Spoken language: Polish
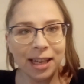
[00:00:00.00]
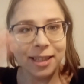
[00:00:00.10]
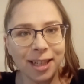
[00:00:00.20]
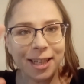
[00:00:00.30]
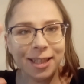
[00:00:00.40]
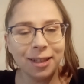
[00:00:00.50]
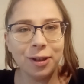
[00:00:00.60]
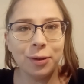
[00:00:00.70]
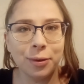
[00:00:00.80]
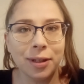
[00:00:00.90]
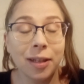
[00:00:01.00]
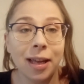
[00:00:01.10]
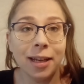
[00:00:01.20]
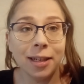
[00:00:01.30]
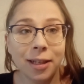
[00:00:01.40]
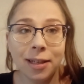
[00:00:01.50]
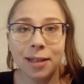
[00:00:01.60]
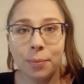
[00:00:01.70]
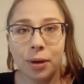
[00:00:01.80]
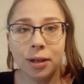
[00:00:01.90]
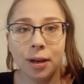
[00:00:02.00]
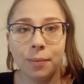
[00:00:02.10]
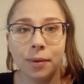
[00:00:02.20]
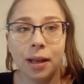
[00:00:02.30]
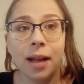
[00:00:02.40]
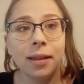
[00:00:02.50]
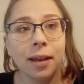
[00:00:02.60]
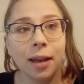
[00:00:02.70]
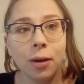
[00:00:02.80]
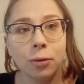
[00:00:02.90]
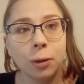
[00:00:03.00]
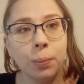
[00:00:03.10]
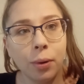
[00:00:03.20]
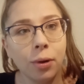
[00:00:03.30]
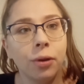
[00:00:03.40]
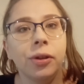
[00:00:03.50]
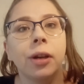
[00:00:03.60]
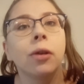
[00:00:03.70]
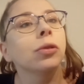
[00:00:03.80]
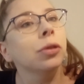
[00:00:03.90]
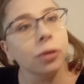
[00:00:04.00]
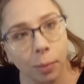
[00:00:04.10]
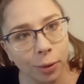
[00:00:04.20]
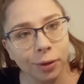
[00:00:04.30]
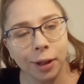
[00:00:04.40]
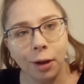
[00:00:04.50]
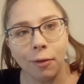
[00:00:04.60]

Cześć, tu Justyna i dziś zapraszam na takiego spokojnego, sobotniego